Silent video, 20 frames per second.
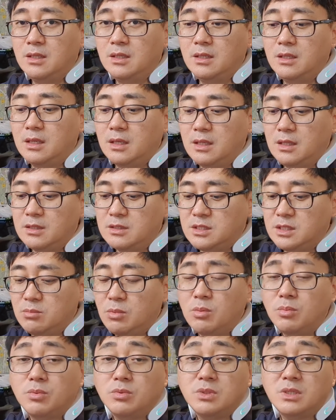이게
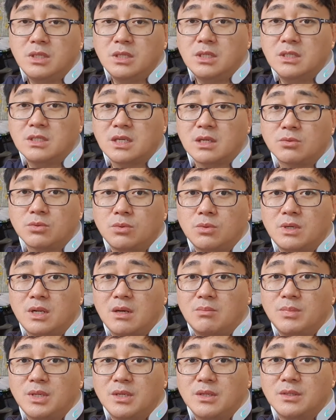십오 분이 작동을
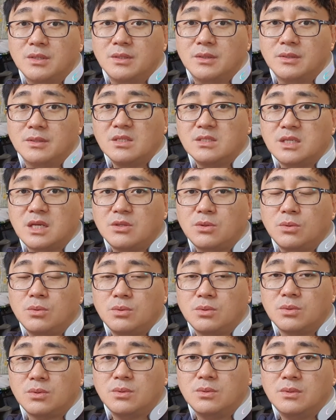하면
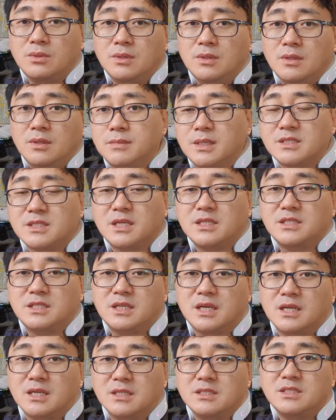자동으로
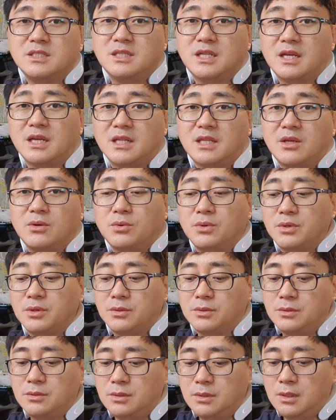마사지가 끝이 나게
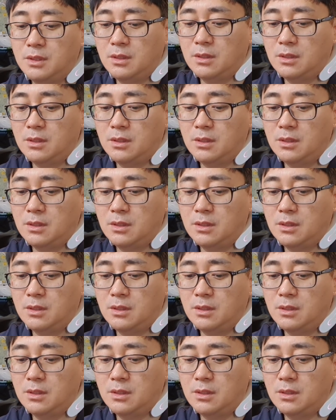되고요.